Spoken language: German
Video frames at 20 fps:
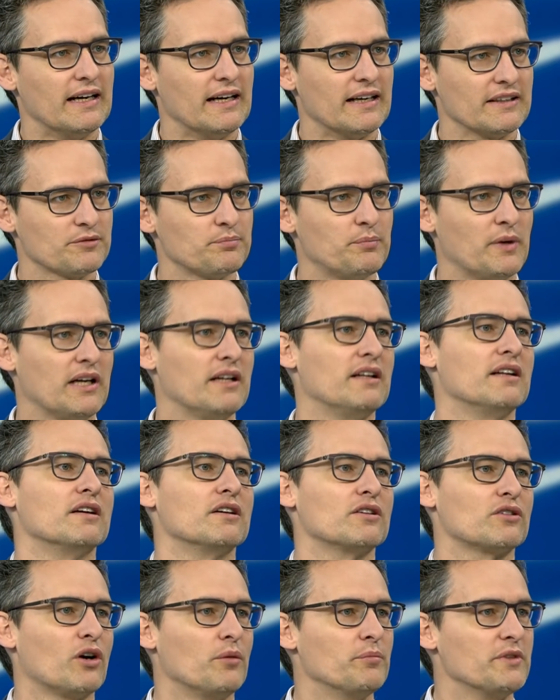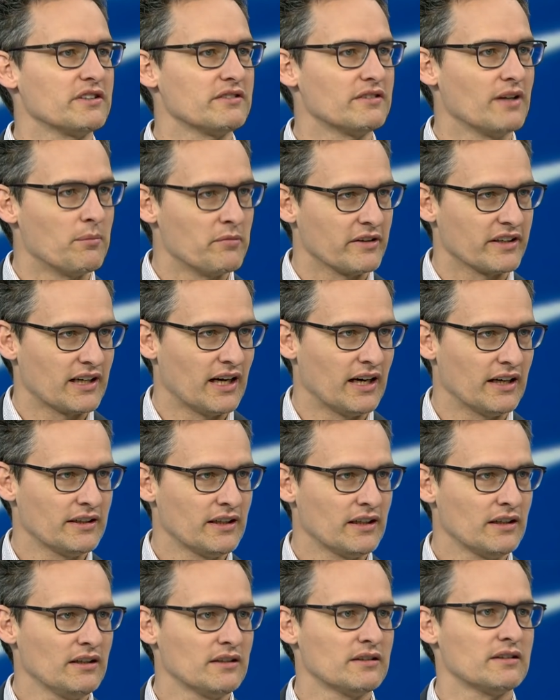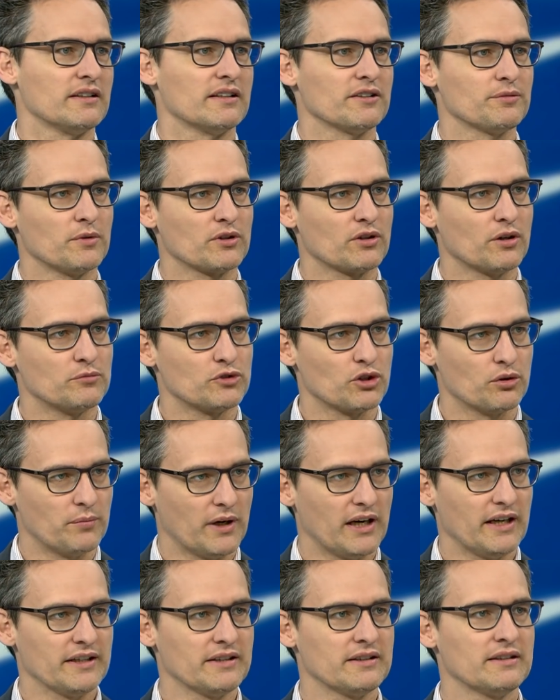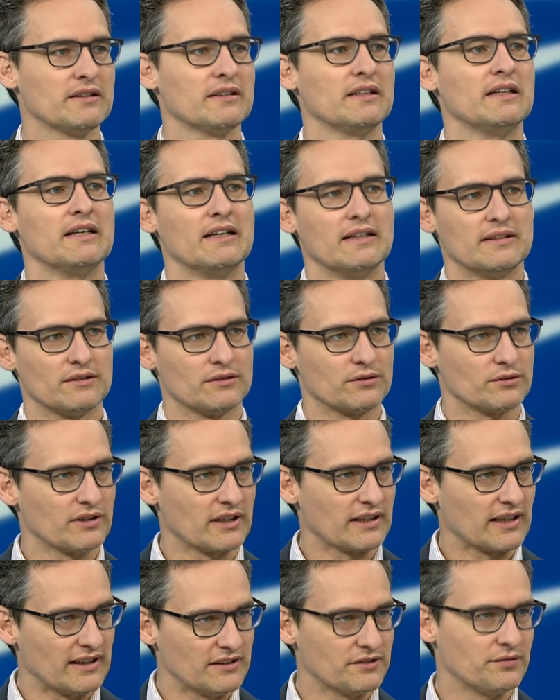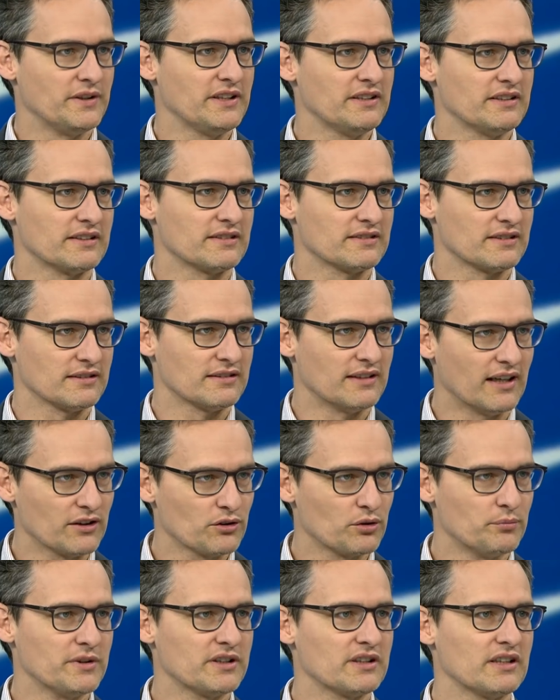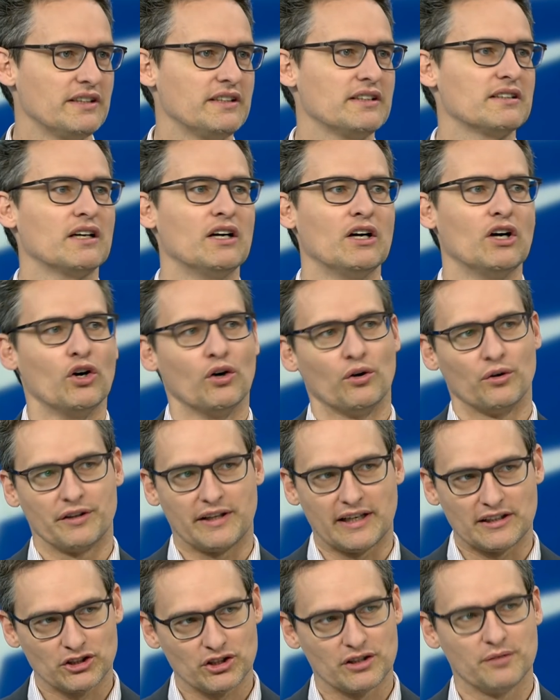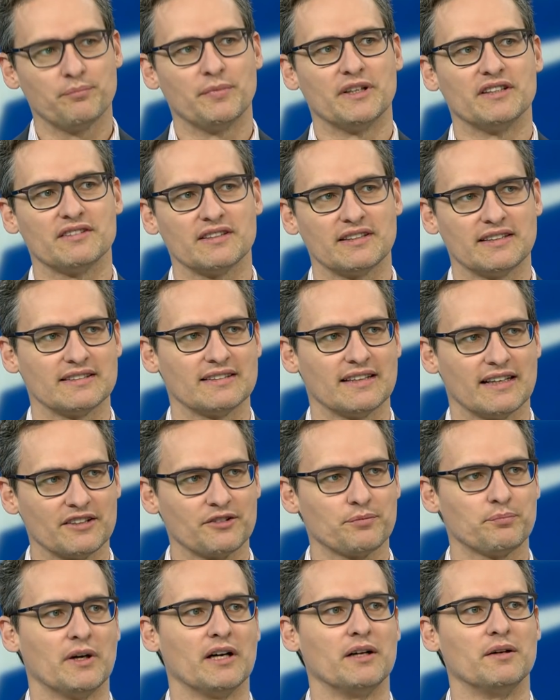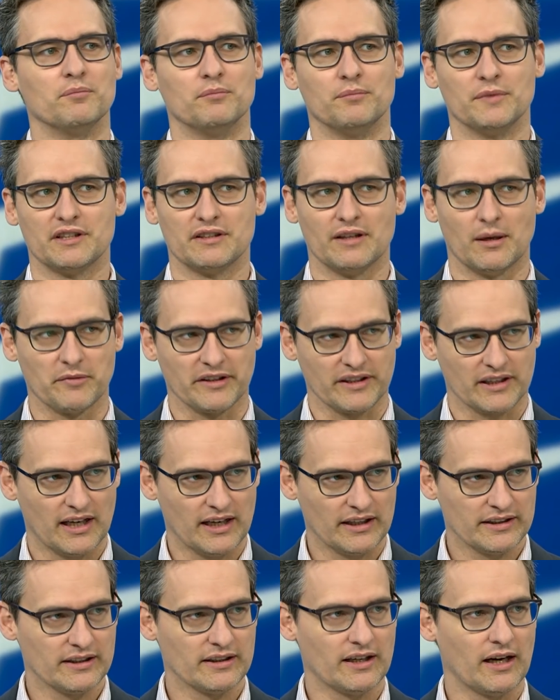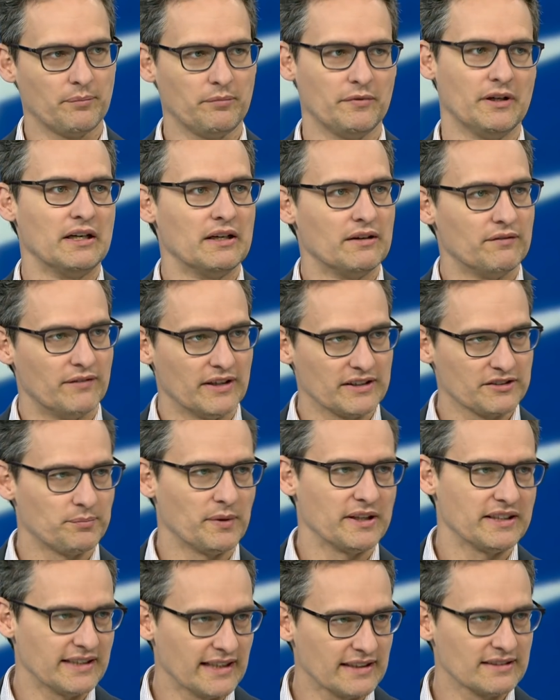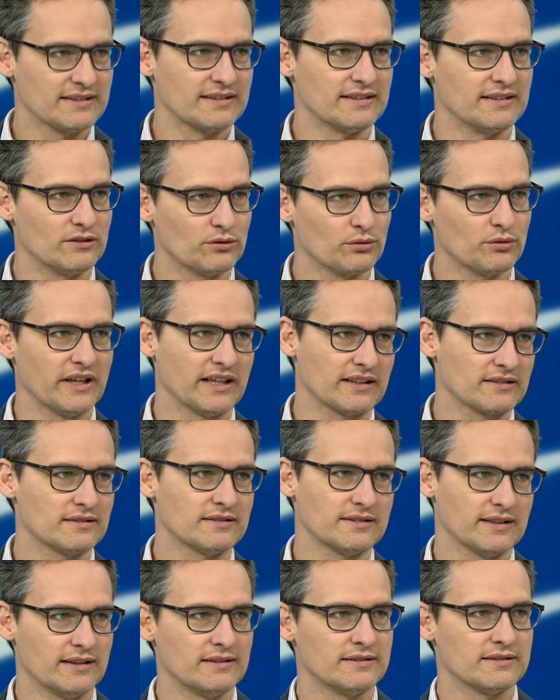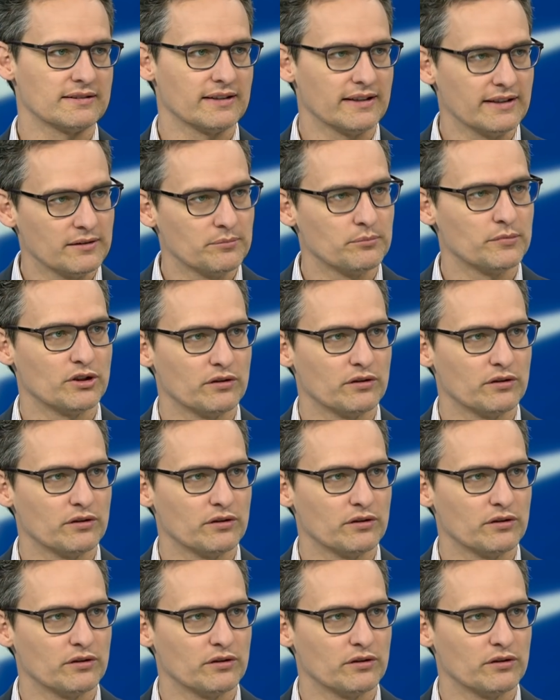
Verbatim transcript: Erstmal kommen jetzt die Amerikaner, erstmal kommt Joe Biden sozusagen als wichtigstes NATO-Mitglied und dann stimmt man sich jetzt erstmal mit den Amerikanern ab, was man jetzt in so einer existenziellen